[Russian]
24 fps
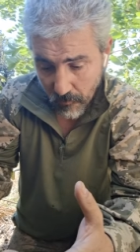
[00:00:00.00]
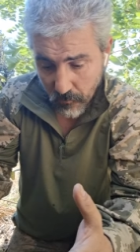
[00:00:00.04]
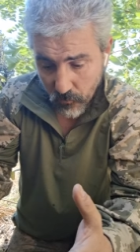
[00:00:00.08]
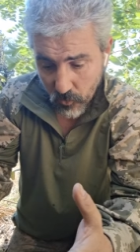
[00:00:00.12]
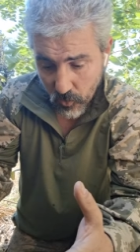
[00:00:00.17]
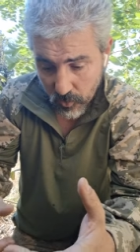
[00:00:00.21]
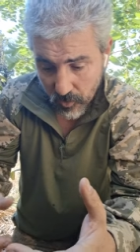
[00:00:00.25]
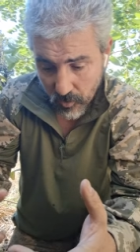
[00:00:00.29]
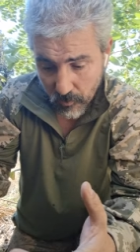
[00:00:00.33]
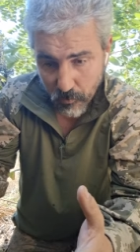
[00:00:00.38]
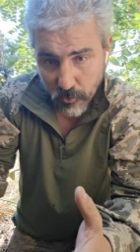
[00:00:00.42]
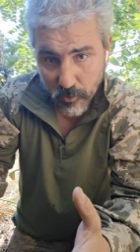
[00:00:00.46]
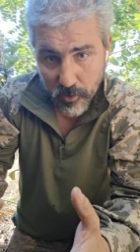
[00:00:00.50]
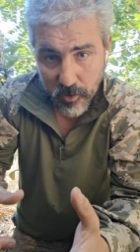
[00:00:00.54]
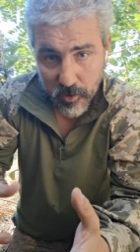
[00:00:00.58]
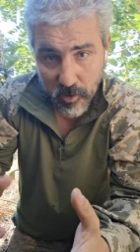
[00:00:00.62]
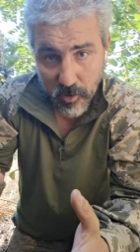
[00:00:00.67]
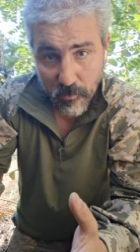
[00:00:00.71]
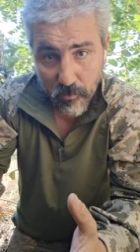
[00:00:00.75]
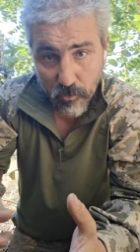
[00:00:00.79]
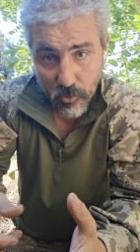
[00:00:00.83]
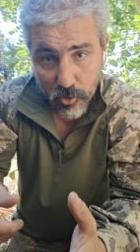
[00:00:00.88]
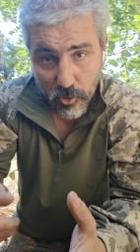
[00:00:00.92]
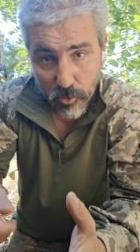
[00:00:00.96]
то это будет все
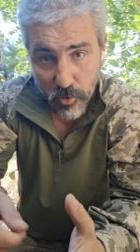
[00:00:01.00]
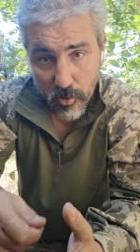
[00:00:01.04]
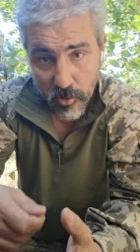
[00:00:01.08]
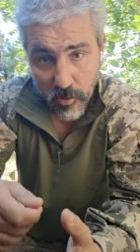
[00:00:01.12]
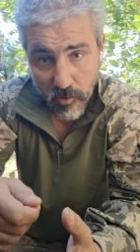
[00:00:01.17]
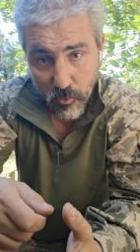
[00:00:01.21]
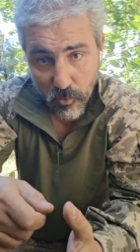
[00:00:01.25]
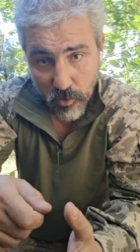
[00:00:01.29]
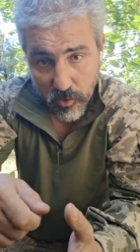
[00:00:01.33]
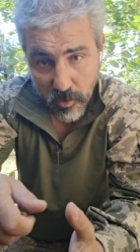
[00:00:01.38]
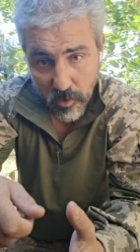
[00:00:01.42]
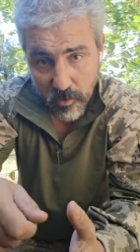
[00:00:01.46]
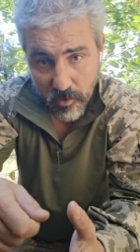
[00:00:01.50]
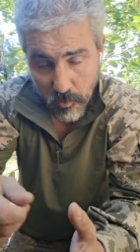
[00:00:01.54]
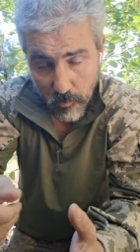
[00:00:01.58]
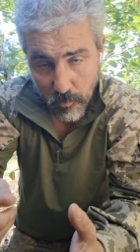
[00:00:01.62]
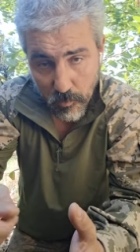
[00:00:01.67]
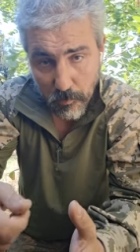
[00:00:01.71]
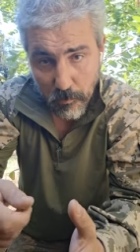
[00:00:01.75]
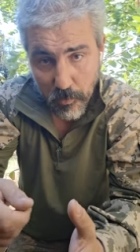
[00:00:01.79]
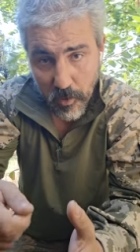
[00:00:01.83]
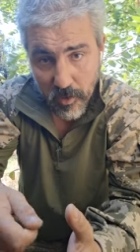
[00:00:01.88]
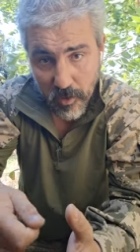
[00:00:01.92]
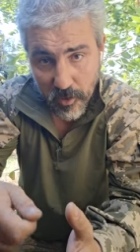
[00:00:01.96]
равно, что я кого-то
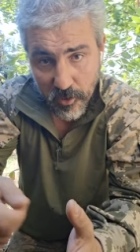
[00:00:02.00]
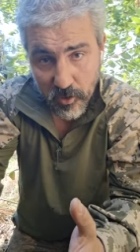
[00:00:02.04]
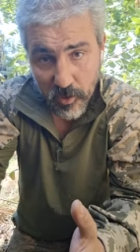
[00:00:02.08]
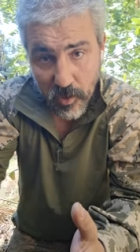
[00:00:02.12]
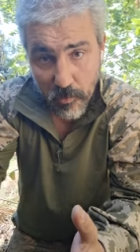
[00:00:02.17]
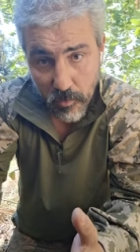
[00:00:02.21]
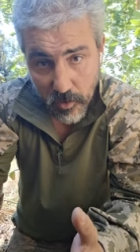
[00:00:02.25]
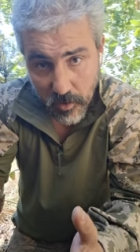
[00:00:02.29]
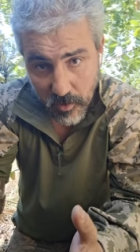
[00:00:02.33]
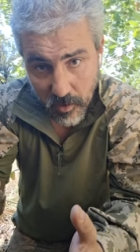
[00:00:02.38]
этими палочками